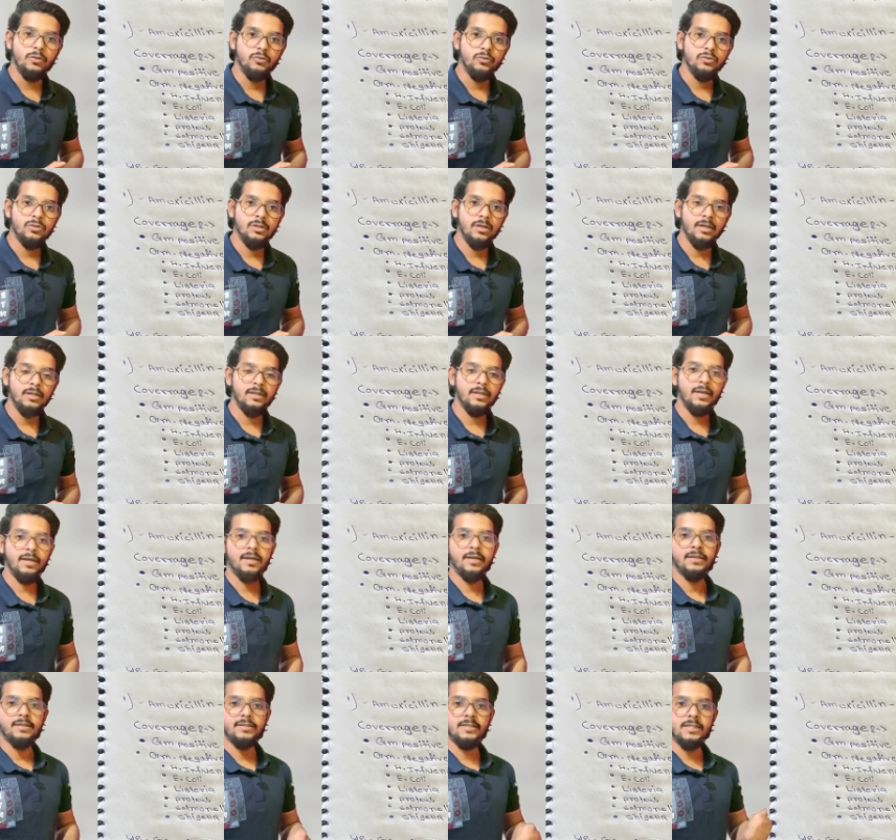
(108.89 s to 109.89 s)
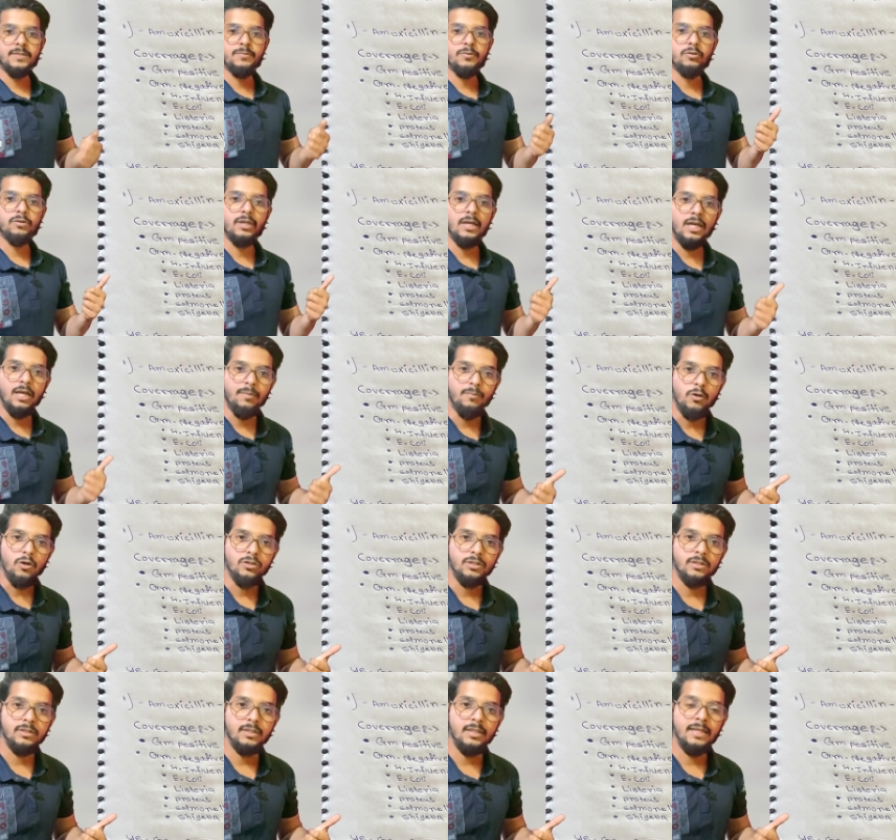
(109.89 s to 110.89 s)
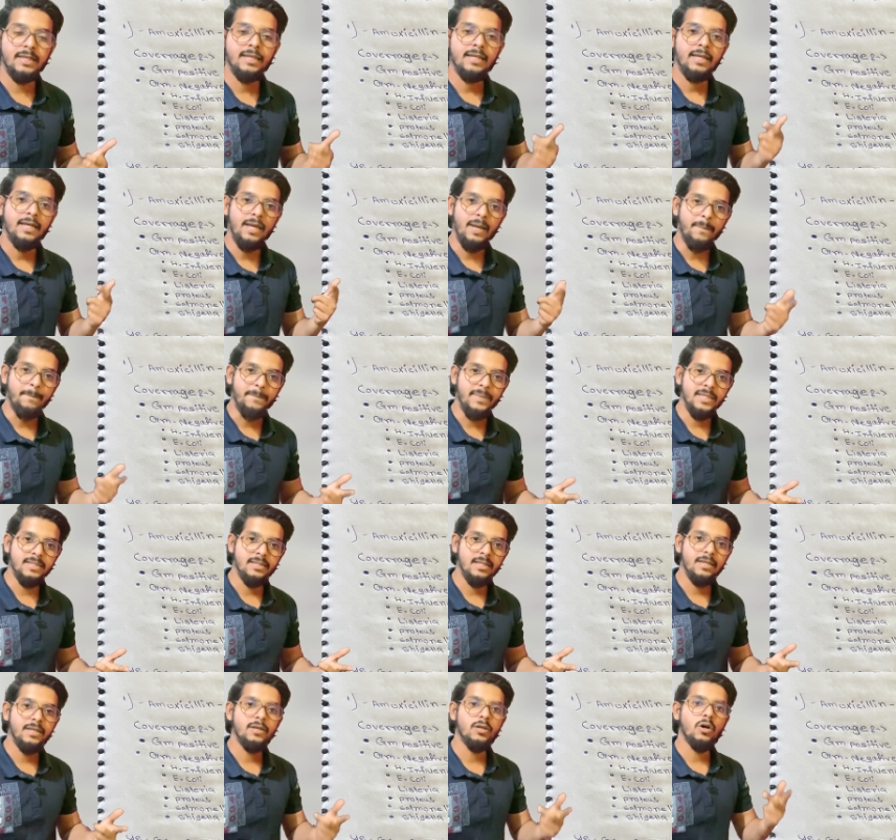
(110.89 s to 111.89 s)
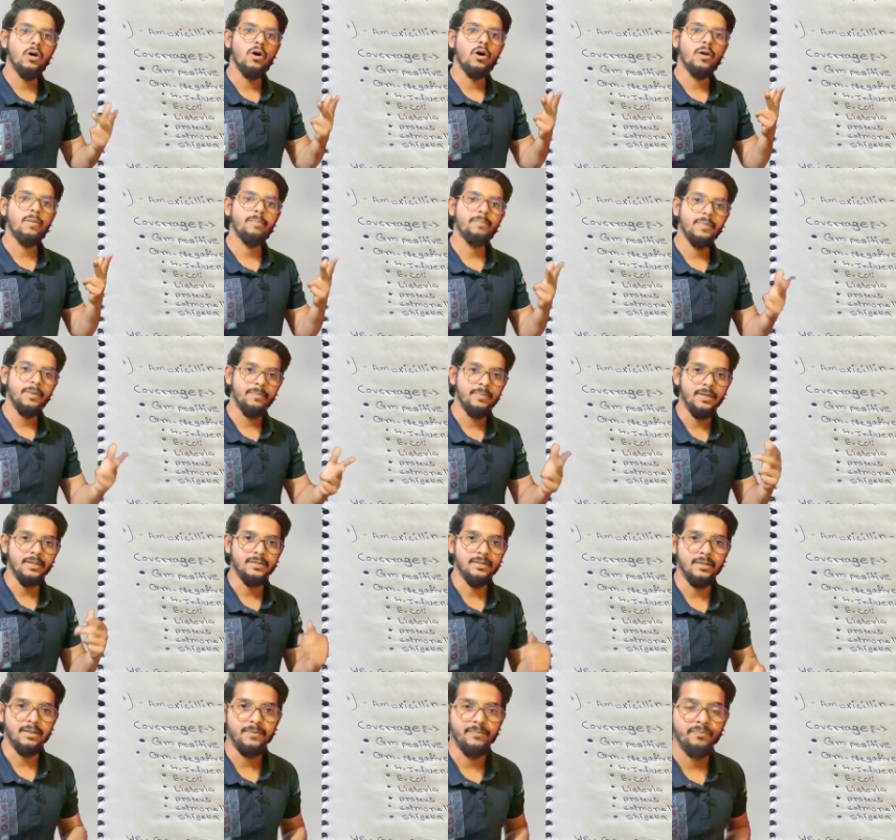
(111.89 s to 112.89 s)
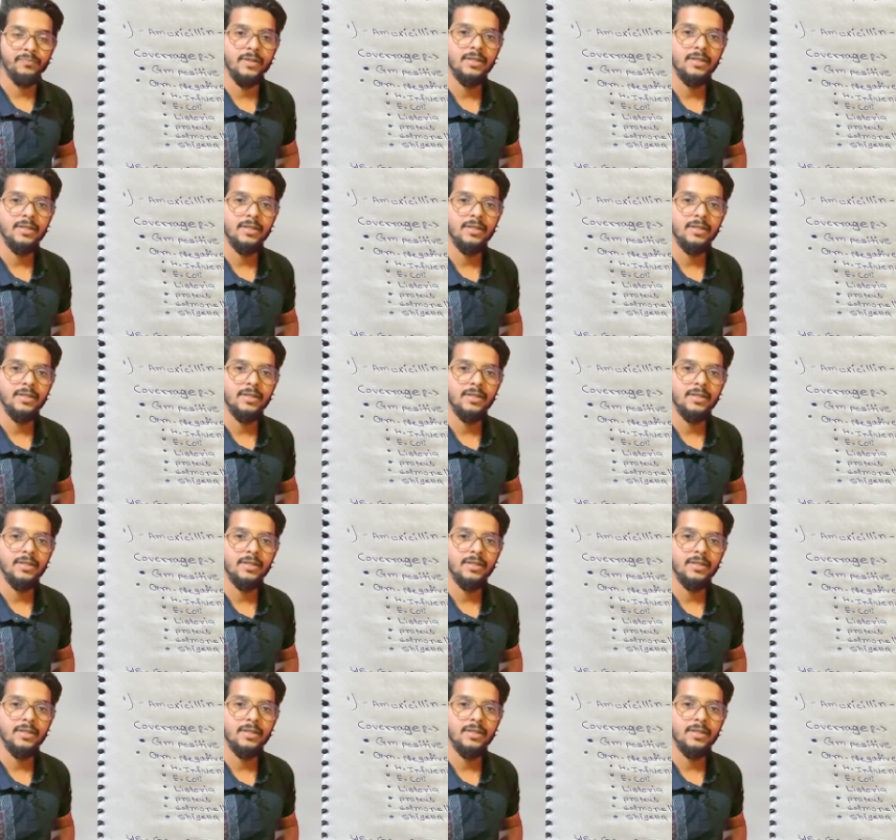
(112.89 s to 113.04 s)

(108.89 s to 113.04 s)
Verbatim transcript: यूज़ करते हैं जिसमें होता है एमोक्सिसिलिन एम्पिसिलिन और पिप्रासिलिन